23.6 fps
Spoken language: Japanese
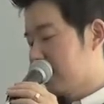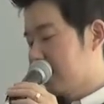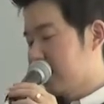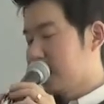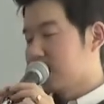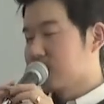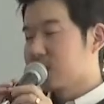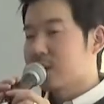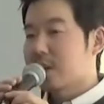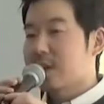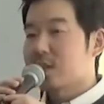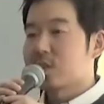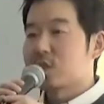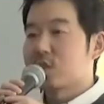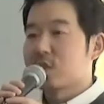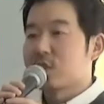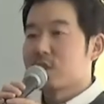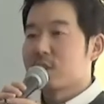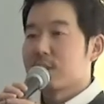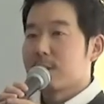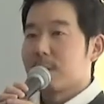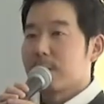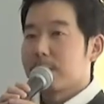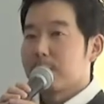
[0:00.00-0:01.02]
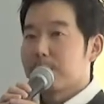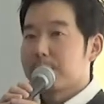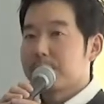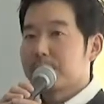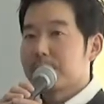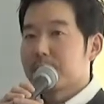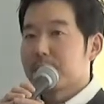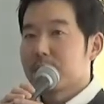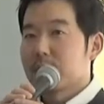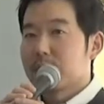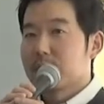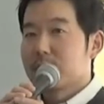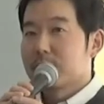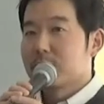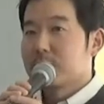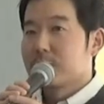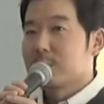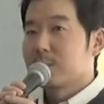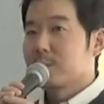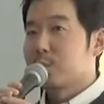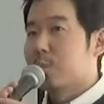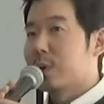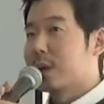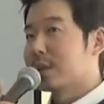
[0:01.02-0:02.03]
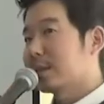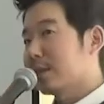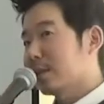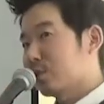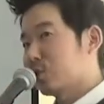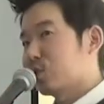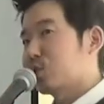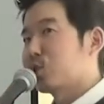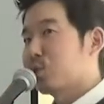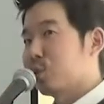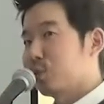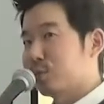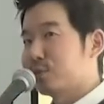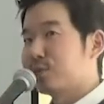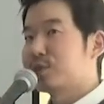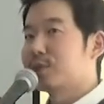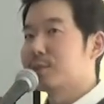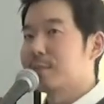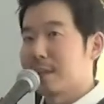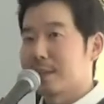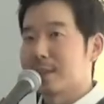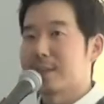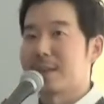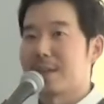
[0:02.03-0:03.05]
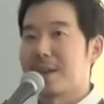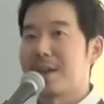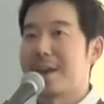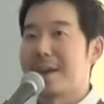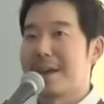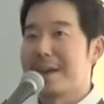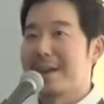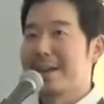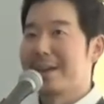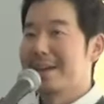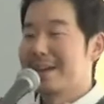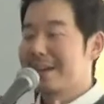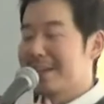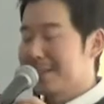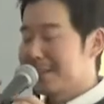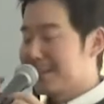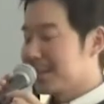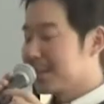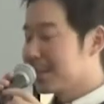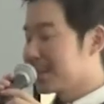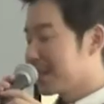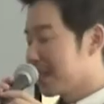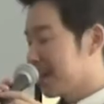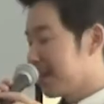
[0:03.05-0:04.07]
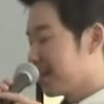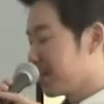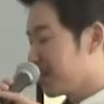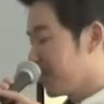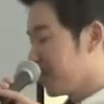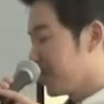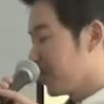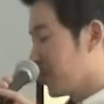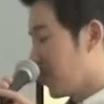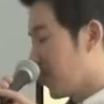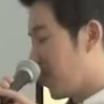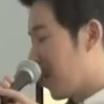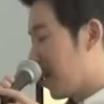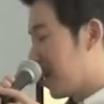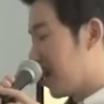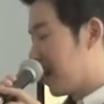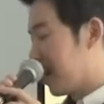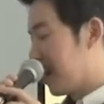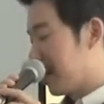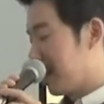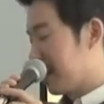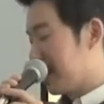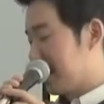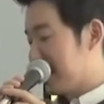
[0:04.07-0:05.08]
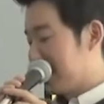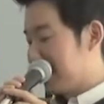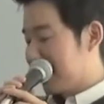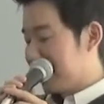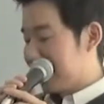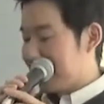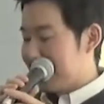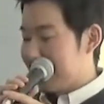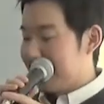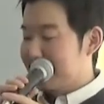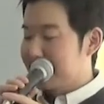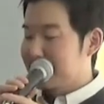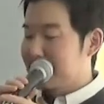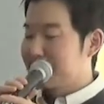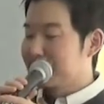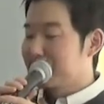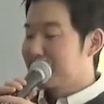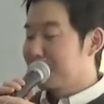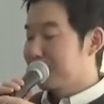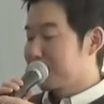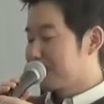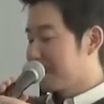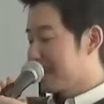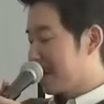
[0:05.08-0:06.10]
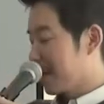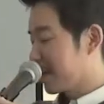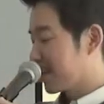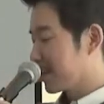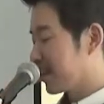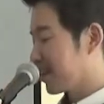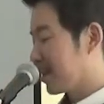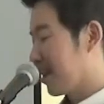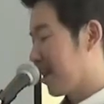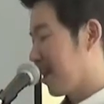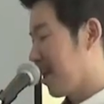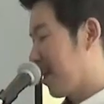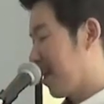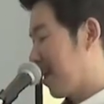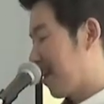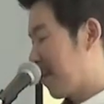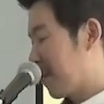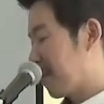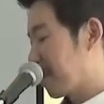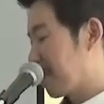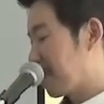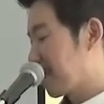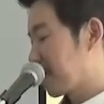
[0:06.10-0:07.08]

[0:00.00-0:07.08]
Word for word: しかし私を含めて人間というのは罪深くて、